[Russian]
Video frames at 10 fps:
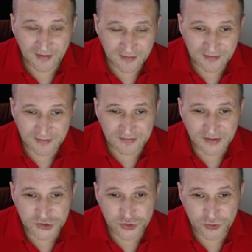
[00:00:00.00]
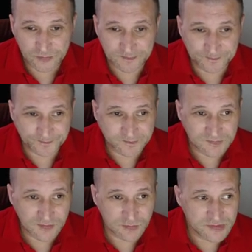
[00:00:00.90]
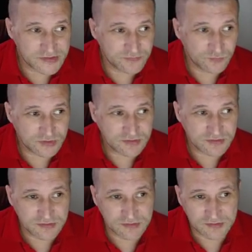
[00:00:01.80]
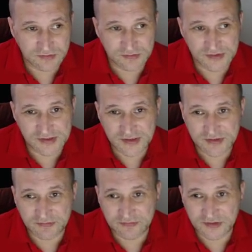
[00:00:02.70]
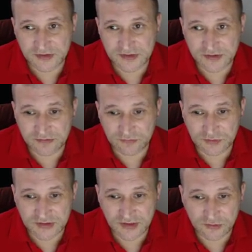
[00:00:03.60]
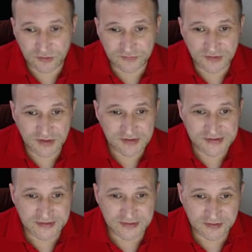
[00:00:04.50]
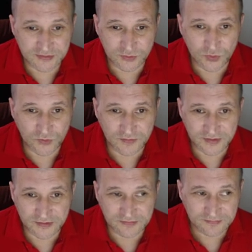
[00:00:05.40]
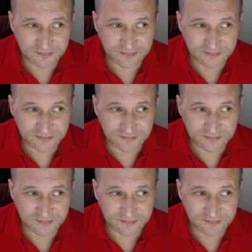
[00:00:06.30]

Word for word: Э, начнем. То есть вот э, здесь вы видите, вот так вот выглядит новый,